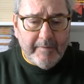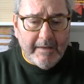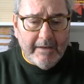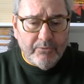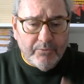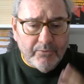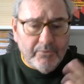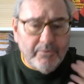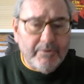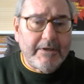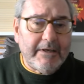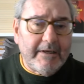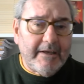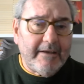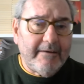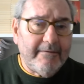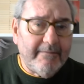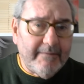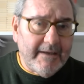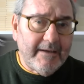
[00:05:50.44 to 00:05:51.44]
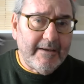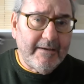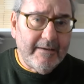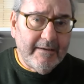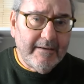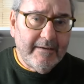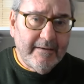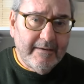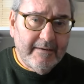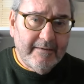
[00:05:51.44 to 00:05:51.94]
Türkiye ve
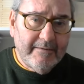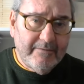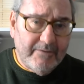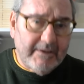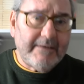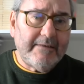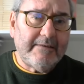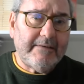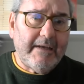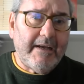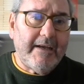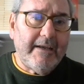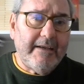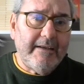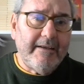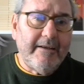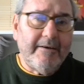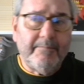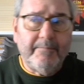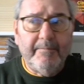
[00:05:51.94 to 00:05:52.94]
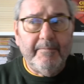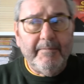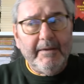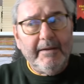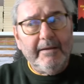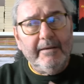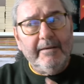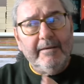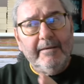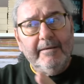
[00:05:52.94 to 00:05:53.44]
Cezayir
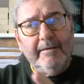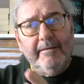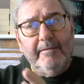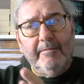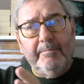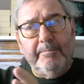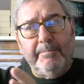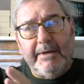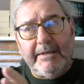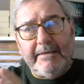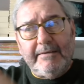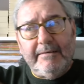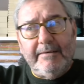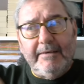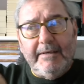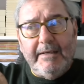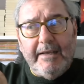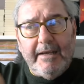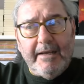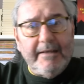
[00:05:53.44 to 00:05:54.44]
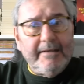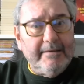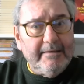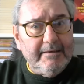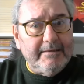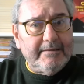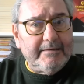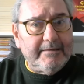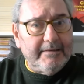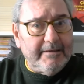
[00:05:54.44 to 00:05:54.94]
Batı
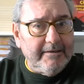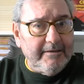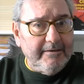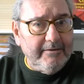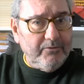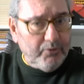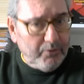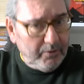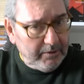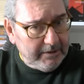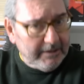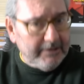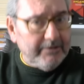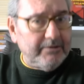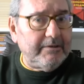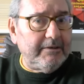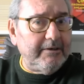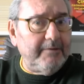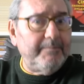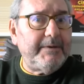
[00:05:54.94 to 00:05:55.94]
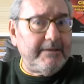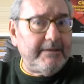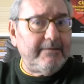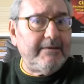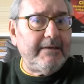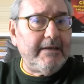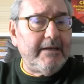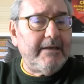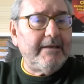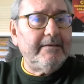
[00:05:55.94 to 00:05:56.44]
yanlısı, çok aşırı
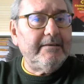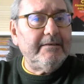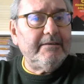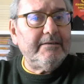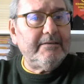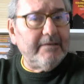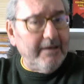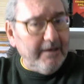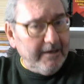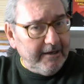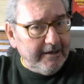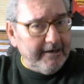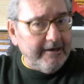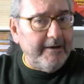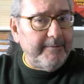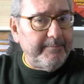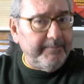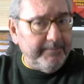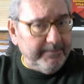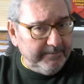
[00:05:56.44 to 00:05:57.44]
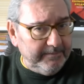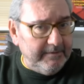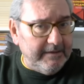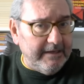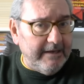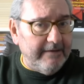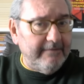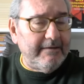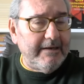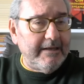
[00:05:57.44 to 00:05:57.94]
Batı yanlısı Arap
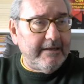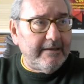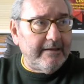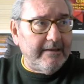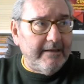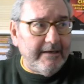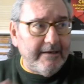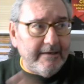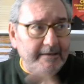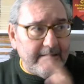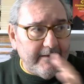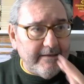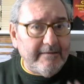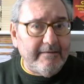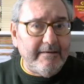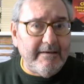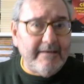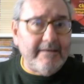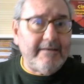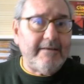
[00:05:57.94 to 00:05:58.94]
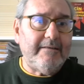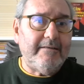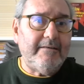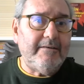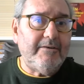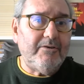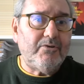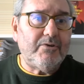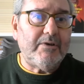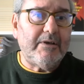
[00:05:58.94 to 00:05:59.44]
devletlerinin
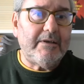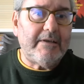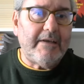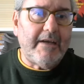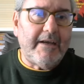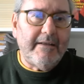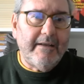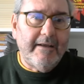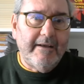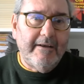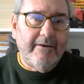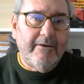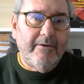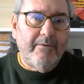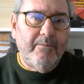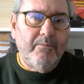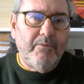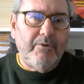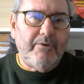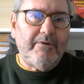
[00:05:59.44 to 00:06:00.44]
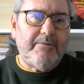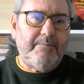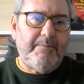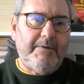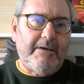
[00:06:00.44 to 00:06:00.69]
dikkatini çeken müthiş bir